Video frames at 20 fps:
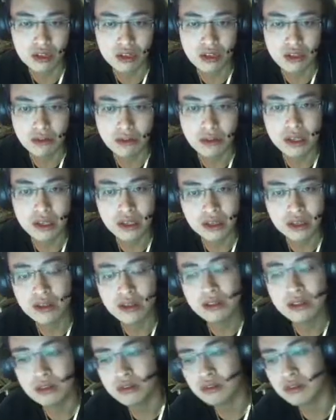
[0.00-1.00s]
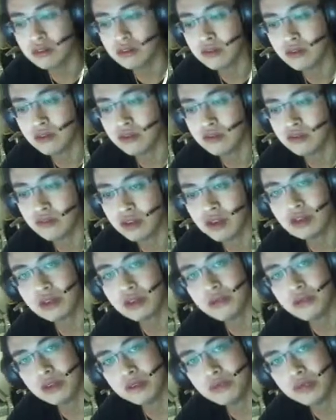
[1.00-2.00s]
Mais on voit quand
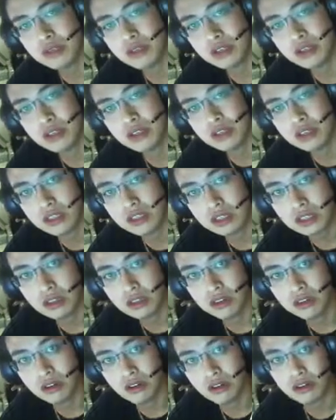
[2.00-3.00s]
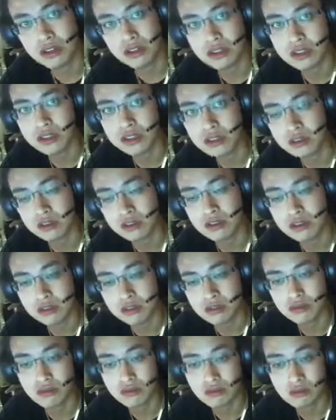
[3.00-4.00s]
même des, guides en français qui
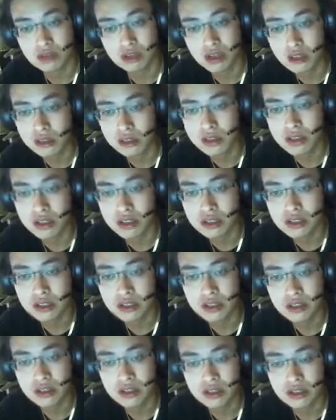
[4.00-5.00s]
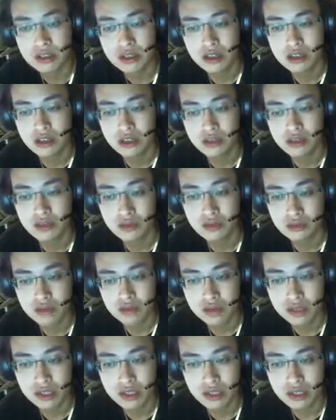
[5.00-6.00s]
sont de très bonne qualité, que je vous
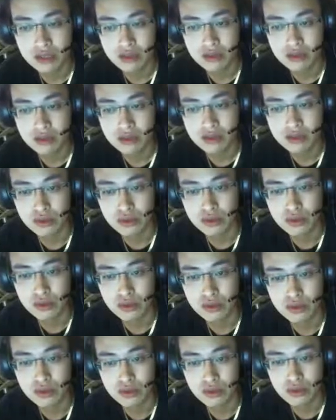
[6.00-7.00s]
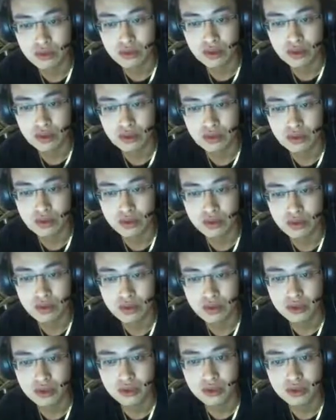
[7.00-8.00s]
conseille de,
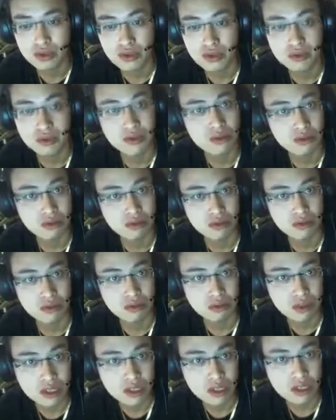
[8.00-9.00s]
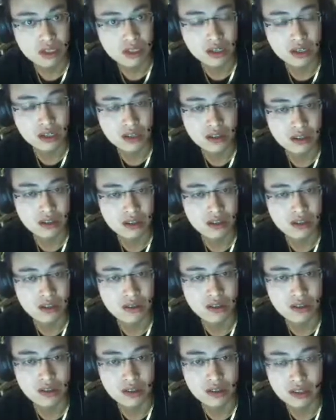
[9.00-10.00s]
de, lire, de
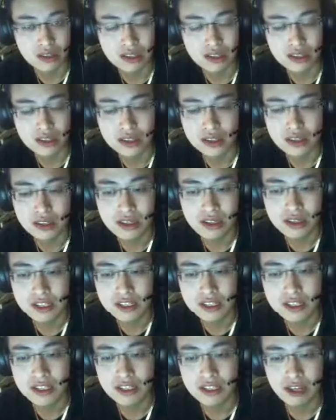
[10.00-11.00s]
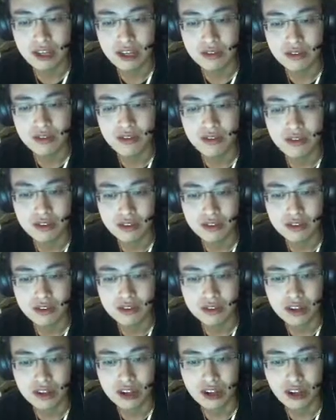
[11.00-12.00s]
regarder,
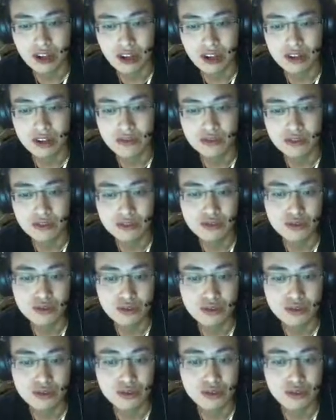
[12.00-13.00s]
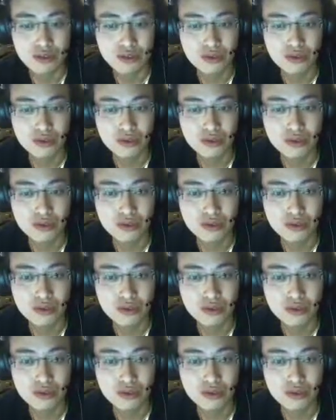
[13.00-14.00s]
avant, avant de, de,